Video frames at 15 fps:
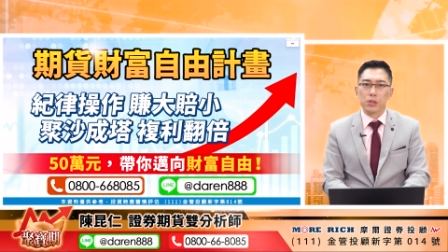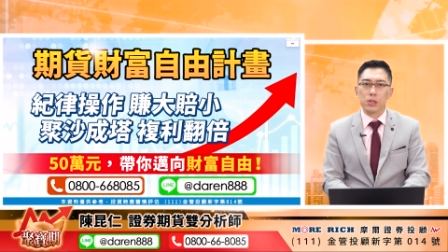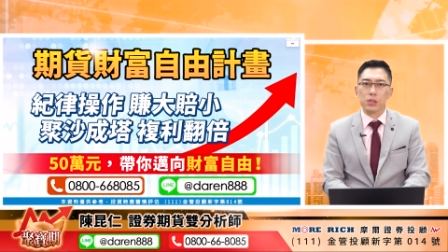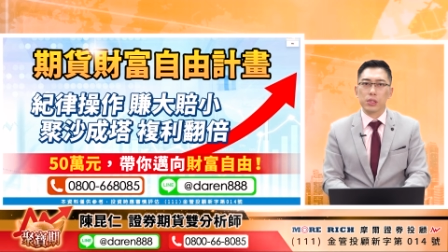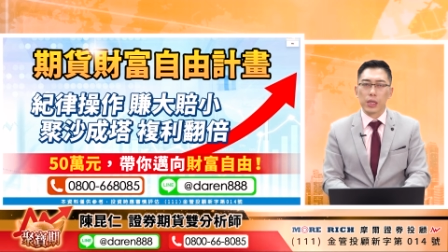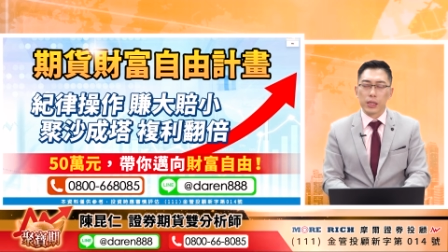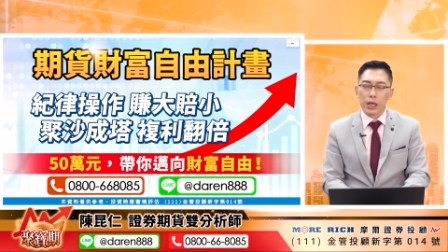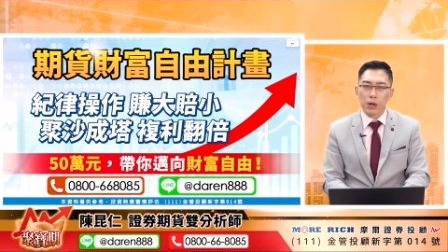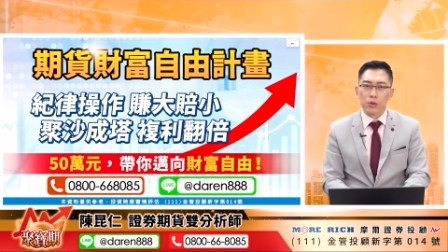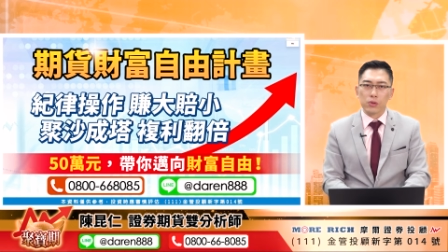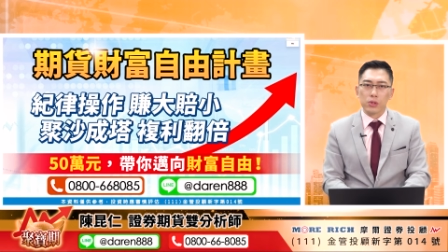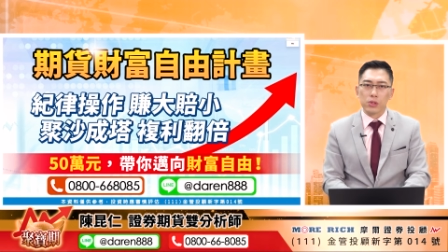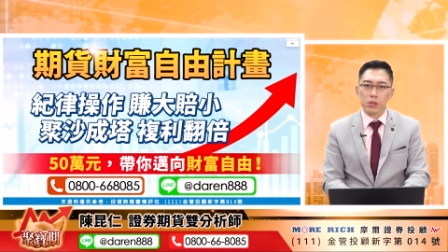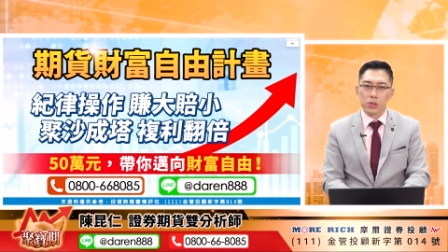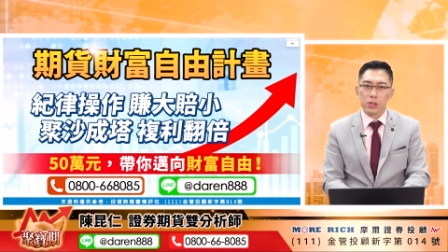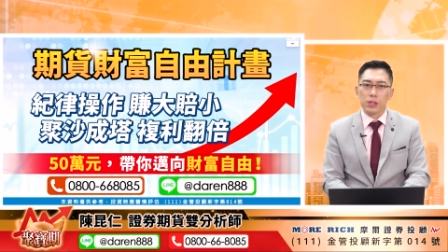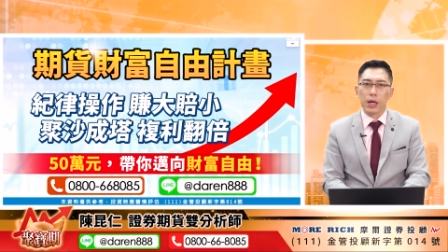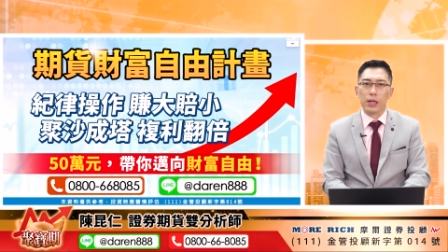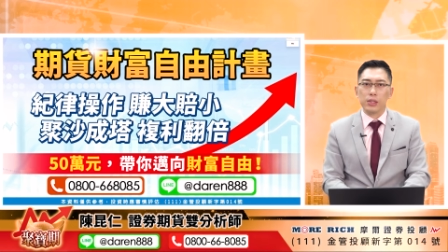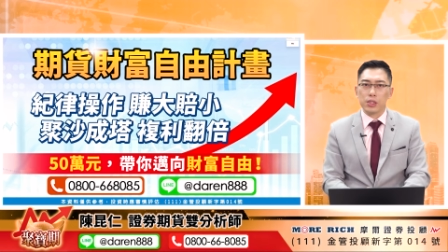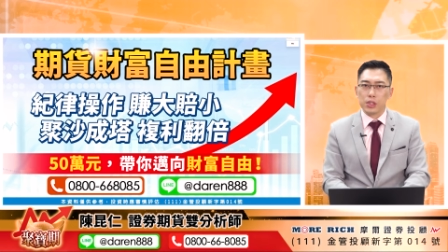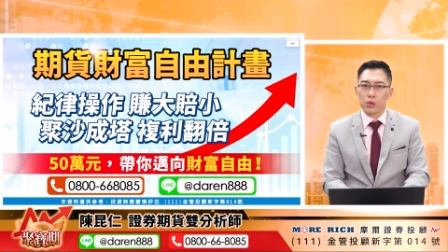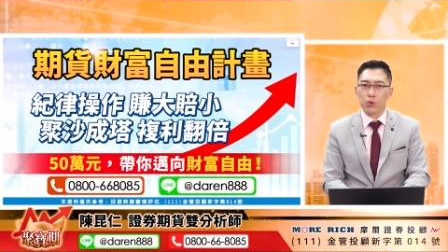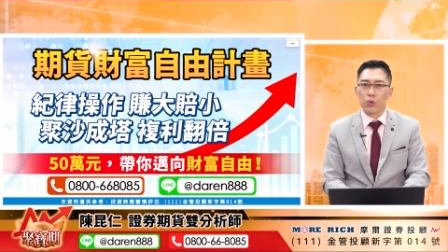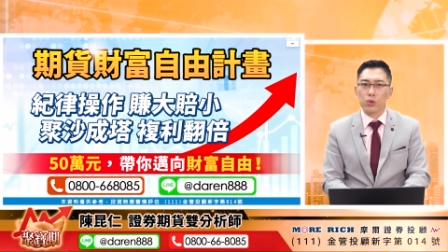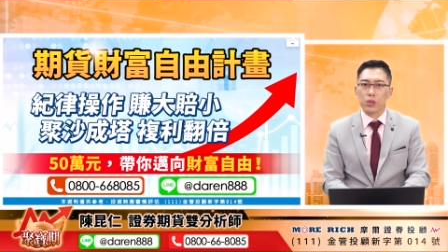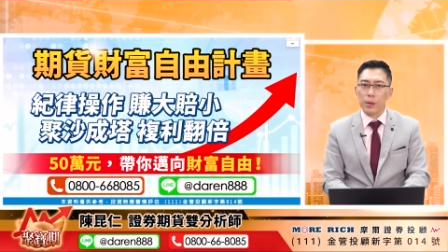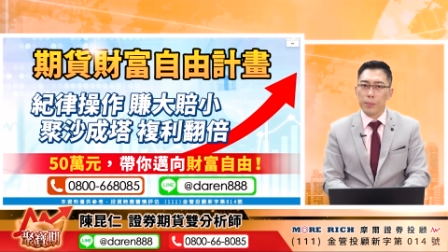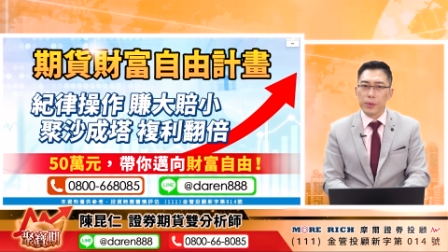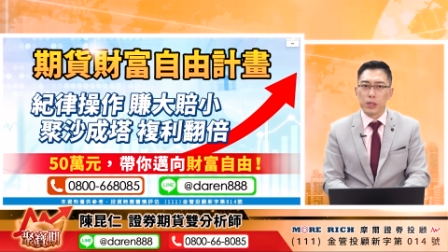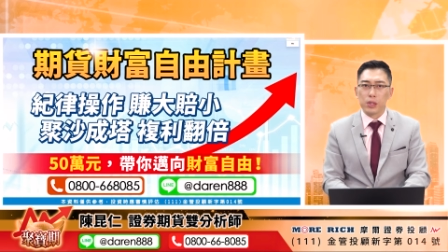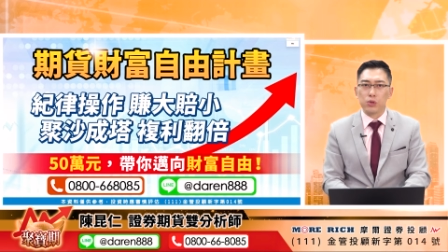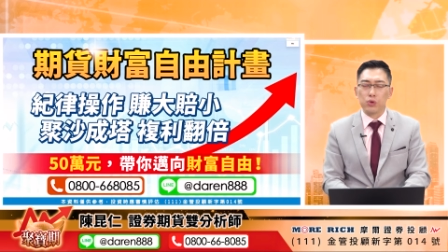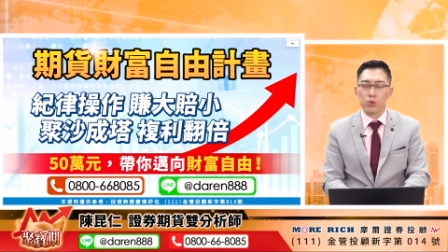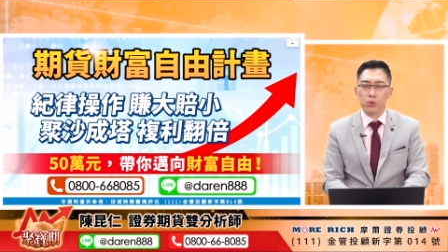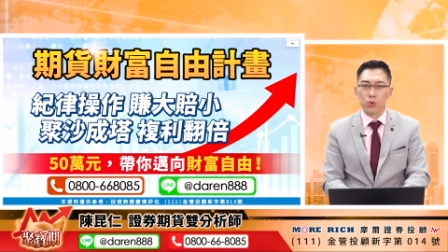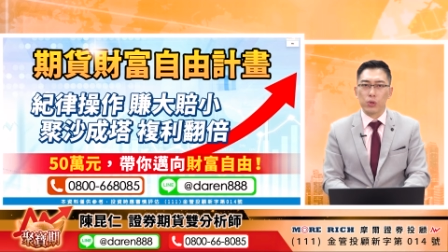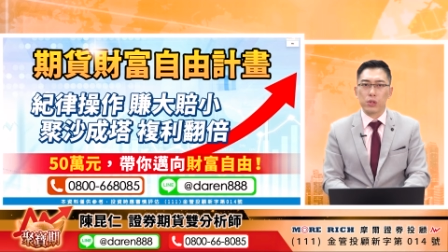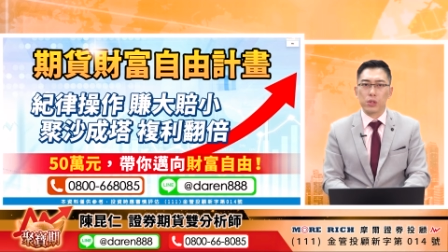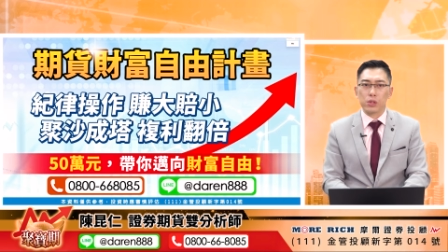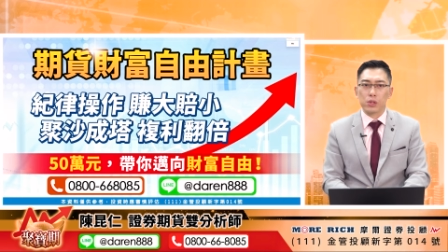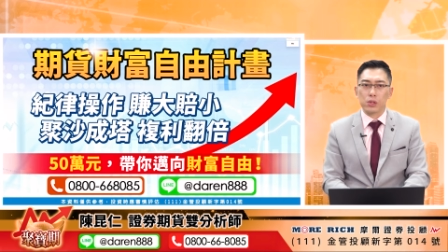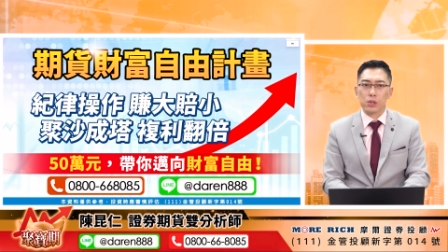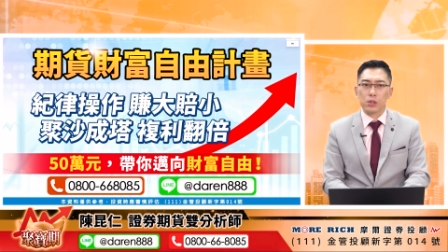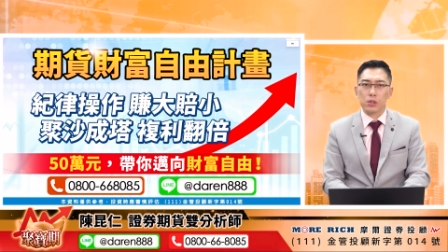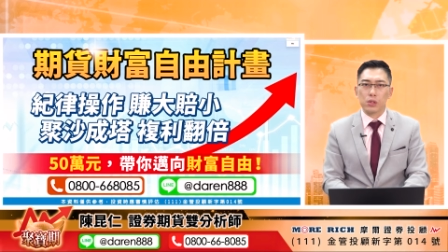想要试试看期货能不能去做一个